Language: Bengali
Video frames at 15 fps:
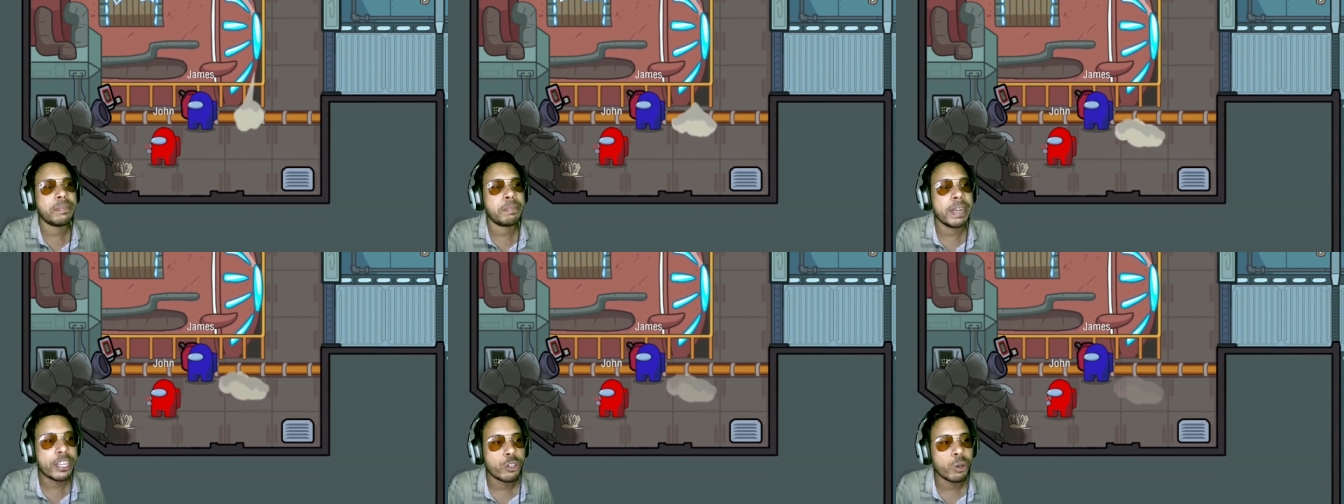
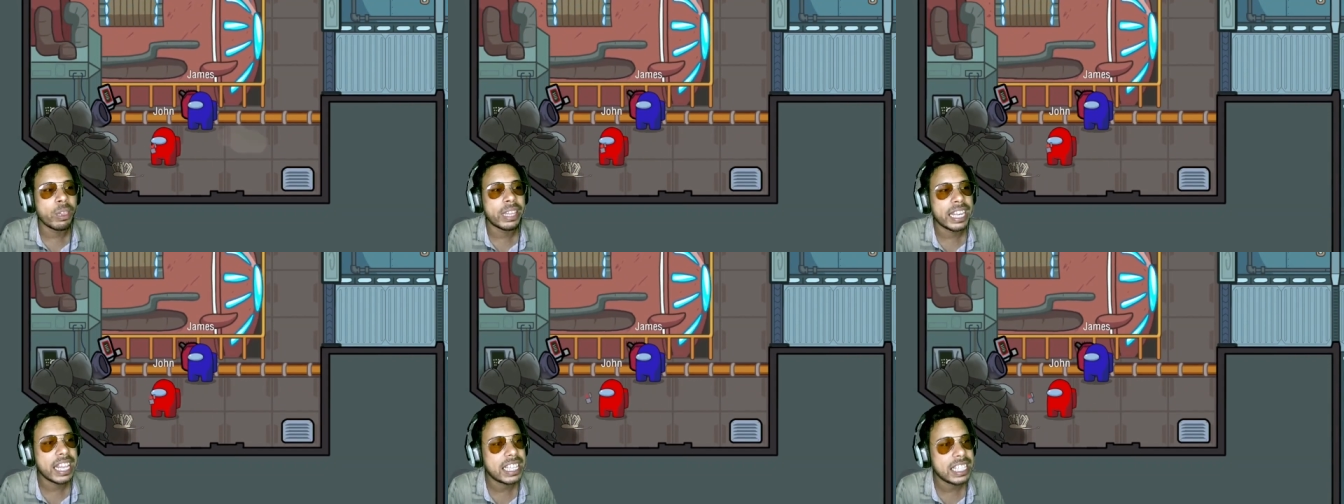পেট্রোল
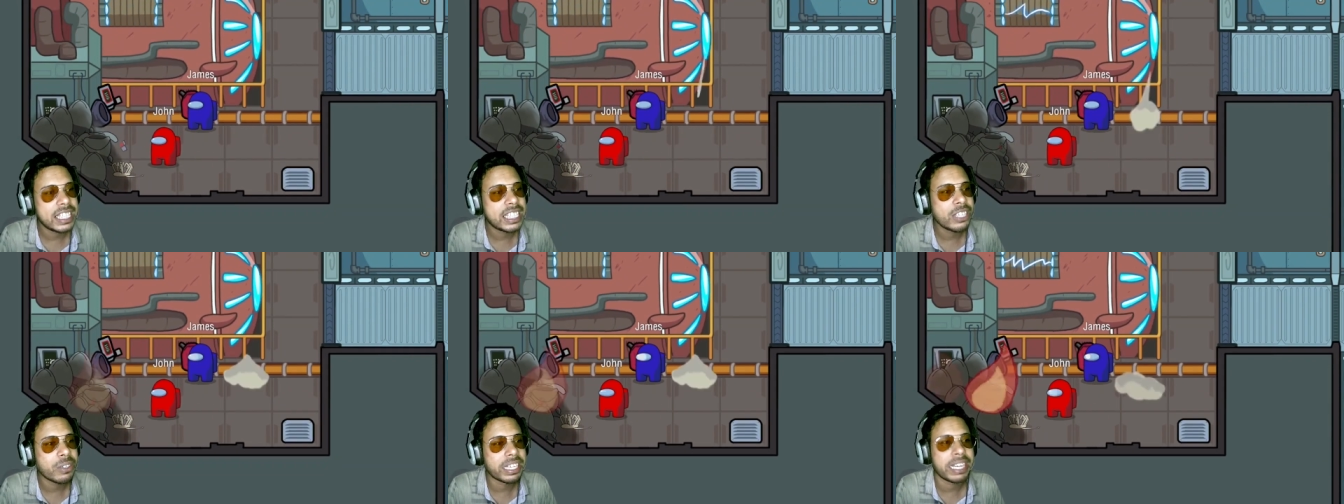ঢেলে
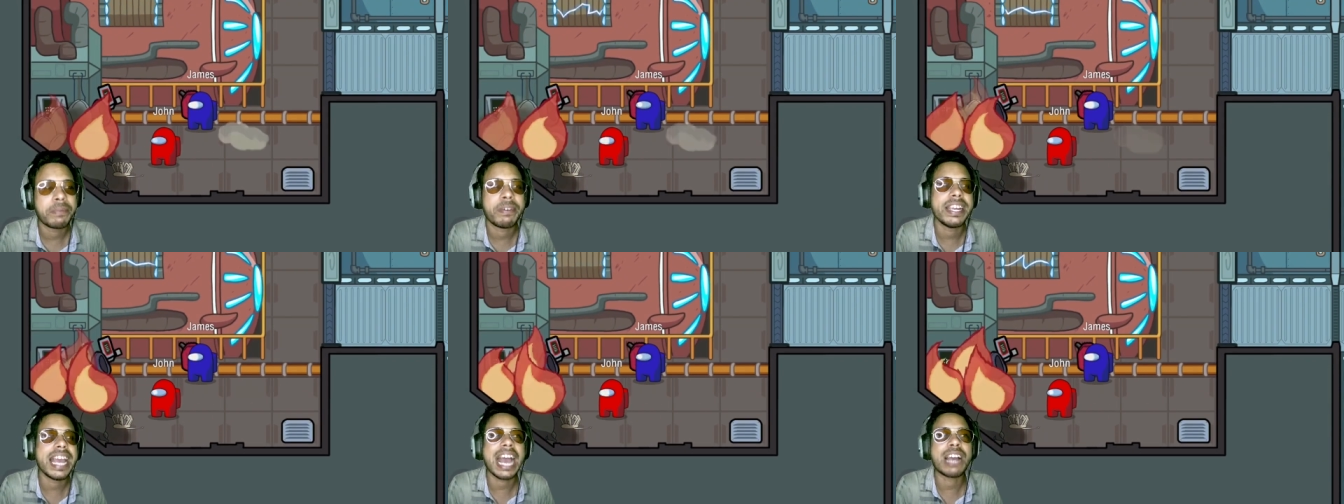দিচ্ছে ওকে
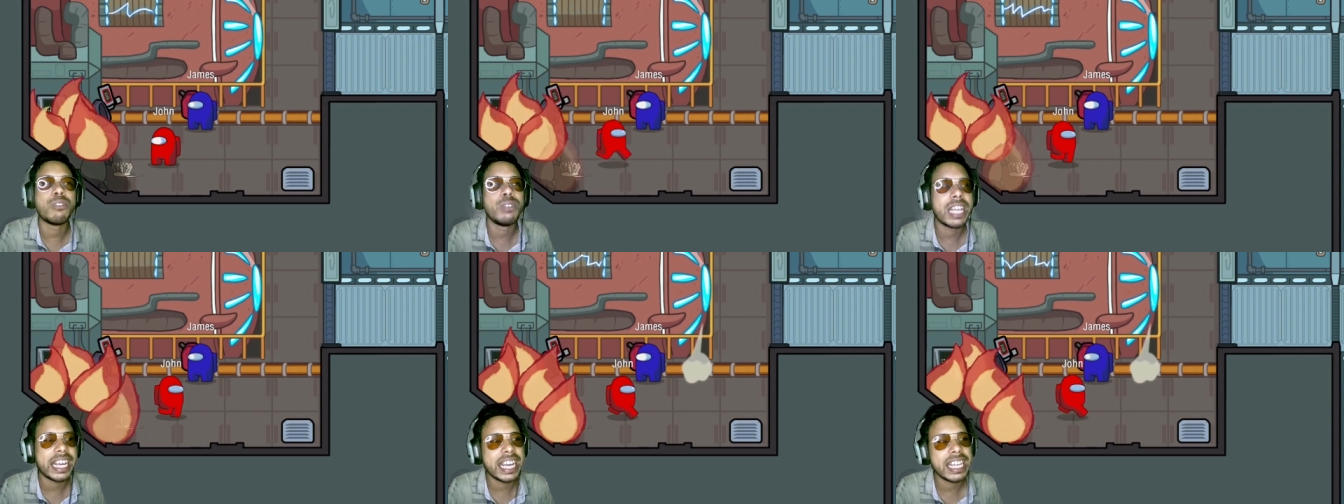ভাই আগুন
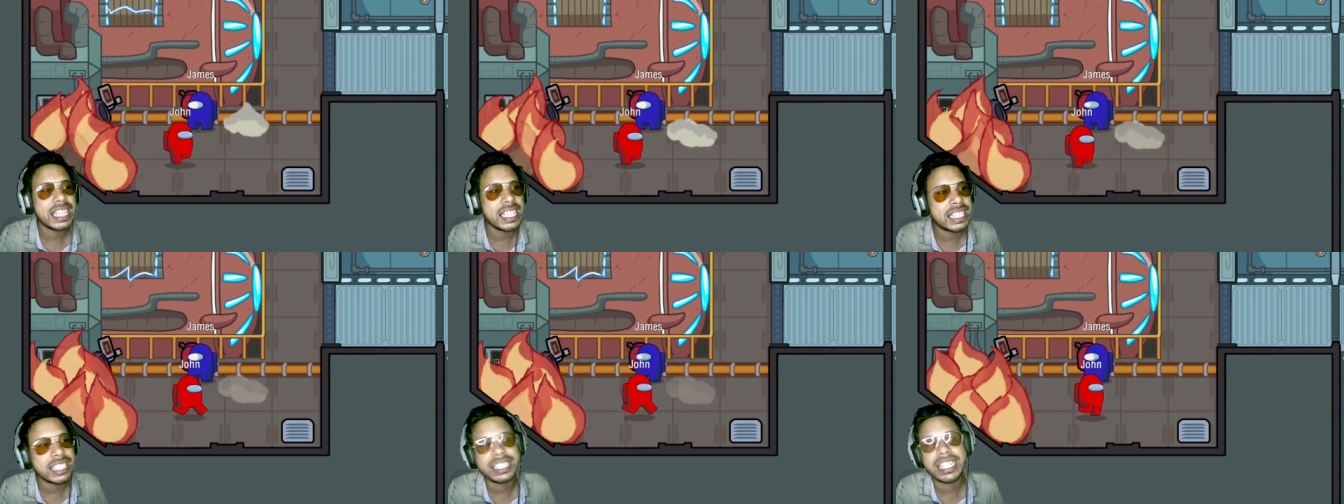লাগিয়ে
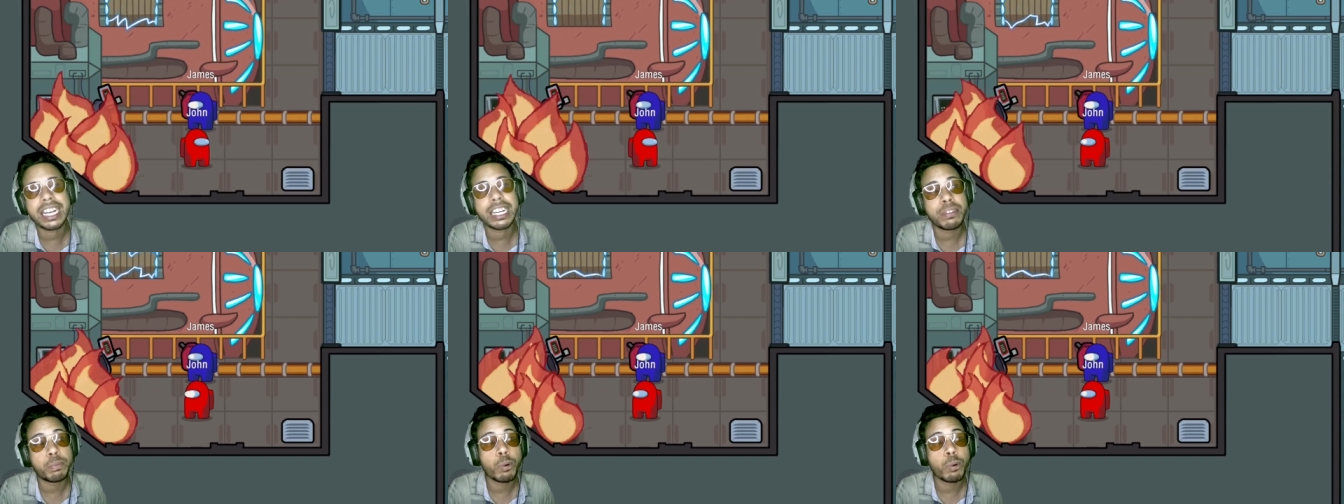দিচ্ছে যাক